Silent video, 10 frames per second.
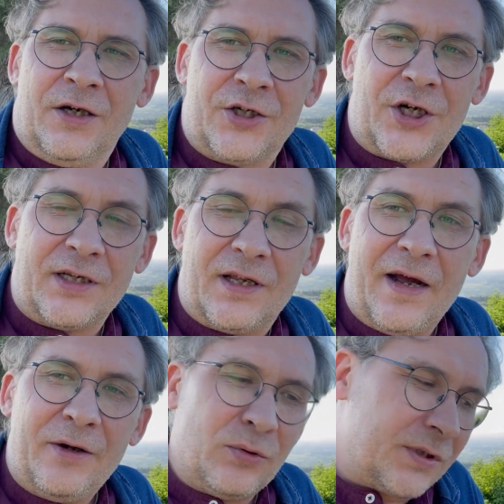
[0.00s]

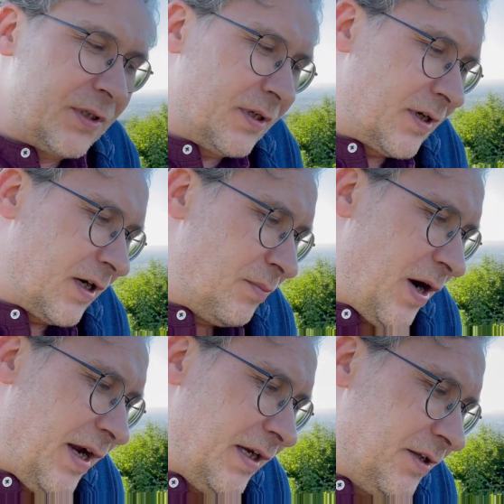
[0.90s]
шатаются, как
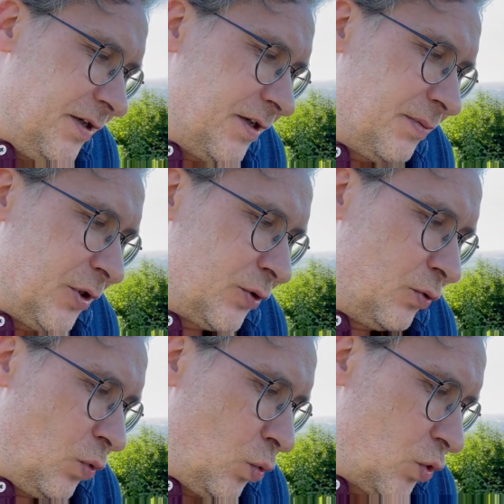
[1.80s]
маятник
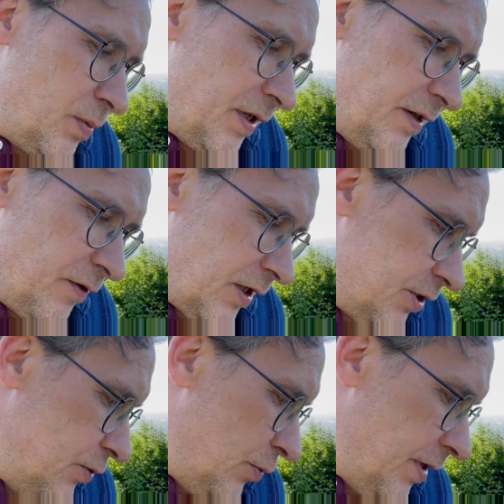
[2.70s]
между дружбой и
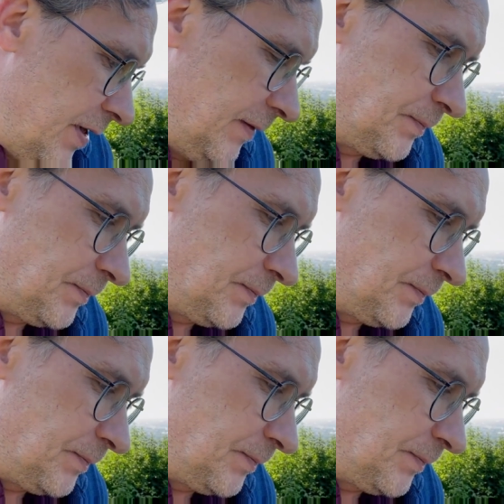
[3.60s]
враждой.